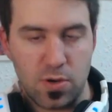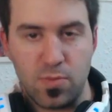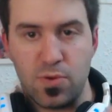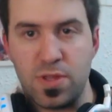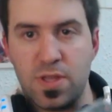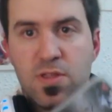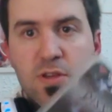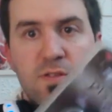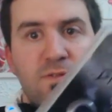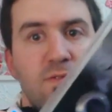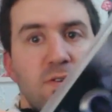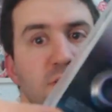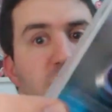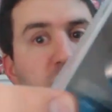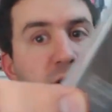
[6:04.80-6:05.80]
digo, pone not
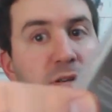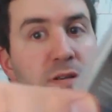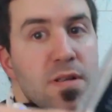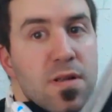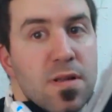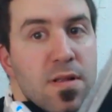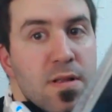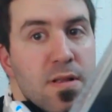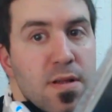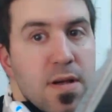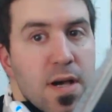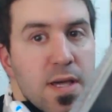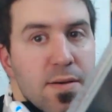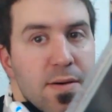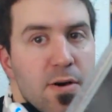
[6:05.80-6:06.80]
for sale.
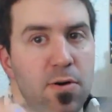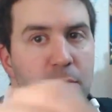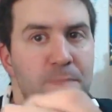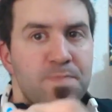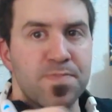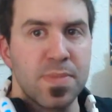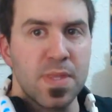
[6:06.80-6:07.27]
Ahí abajo.